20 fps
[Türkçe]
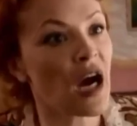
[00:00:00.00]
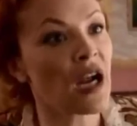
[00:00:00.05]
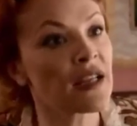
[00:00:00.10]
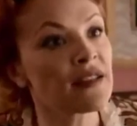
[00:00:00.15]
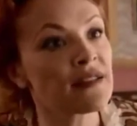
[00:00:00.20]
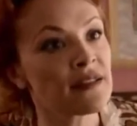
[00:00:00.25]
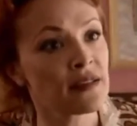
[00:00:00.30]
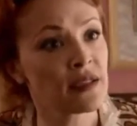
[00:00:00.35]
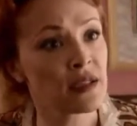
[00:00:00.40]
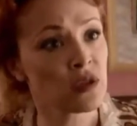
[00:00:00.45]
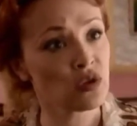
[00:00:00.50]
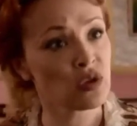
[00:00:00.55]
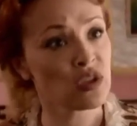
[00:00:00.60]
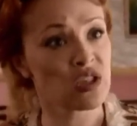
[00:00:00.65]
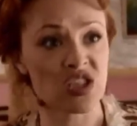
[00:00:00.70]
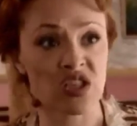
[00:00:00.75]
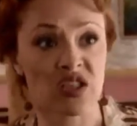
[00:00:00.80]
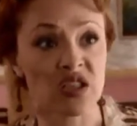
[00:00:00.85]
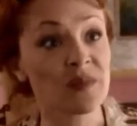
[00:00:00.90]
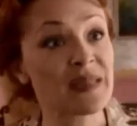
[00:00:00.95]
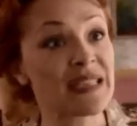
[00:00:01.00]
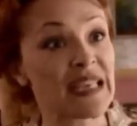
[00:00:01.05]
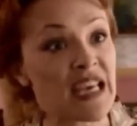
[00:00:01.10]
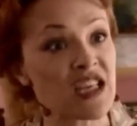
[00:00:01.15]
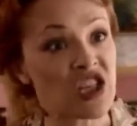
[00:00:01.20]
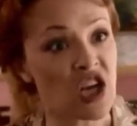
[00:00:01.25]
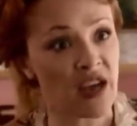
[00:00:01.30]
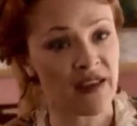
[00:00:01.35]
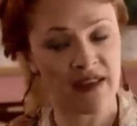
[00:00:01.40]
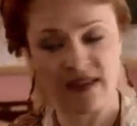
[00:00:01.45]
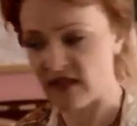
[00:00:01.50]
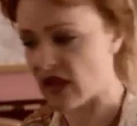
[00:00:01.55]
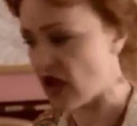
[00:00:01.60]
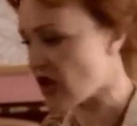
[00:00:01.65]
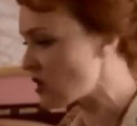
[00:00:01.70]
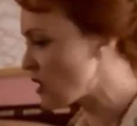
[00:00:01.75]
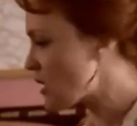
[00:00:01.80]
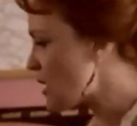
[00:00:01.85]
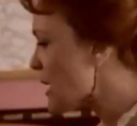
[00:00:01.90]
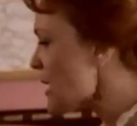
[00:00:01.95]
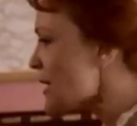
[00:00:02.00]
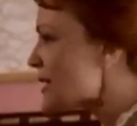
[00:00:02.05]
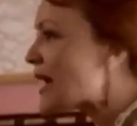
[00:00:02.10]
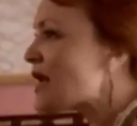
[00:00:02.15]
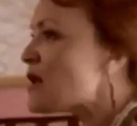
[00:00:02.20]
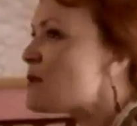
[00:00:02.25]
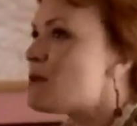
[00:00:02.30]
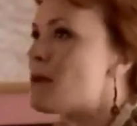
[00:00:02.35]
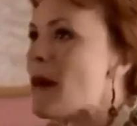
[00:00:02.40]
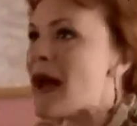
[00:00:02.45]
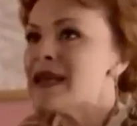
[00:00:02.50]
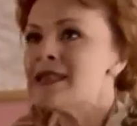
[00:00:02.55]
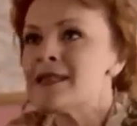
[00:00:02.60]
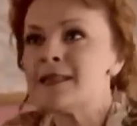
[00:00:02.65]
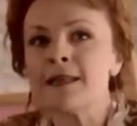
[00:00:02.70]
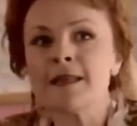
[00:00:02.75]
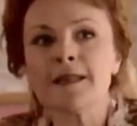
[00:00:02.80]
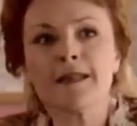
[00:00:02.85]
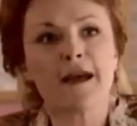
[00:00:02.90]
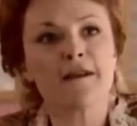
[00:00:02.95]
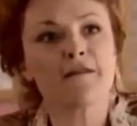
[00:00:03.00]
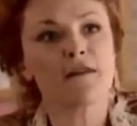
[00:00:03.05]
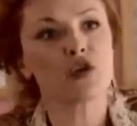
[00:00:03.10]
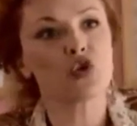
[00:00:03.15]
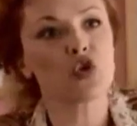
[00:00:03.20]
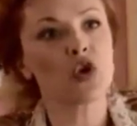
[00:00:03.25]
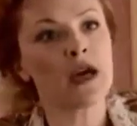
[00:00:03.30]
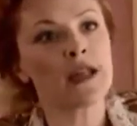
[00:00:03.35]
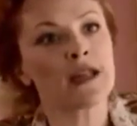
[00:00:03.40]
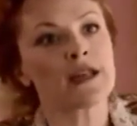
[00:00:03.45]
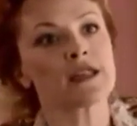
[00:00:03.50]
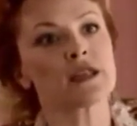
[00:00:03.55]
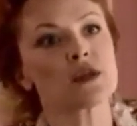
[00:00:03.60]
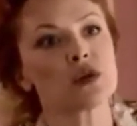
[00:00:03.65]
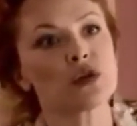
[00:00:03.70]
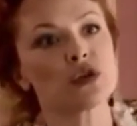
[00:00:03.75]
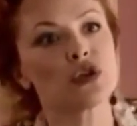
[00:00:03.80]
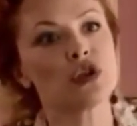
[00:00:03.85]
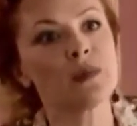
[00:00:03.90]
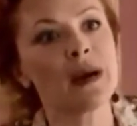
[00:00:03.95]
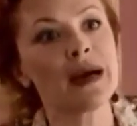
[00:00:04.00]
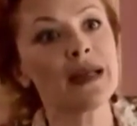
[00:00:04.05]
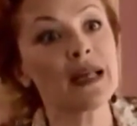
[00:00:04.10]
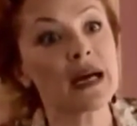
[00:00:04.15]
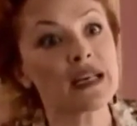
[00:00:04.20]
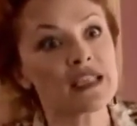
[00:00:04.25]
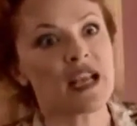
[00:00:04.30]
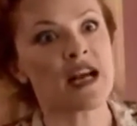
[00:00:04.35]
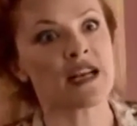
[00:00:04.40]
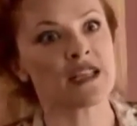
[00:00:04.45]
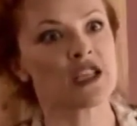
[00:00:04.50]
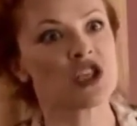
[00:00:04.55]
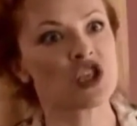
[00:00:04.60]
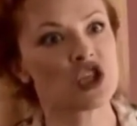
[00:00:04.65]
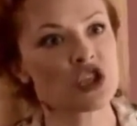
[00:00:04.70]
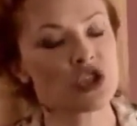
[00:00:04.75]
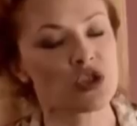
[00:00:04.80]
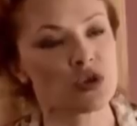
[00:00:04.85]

halledildiği gün yaşadığımız heyecan yeter. Ben zihnen ve ruhen hazır olduğum halde az kalsın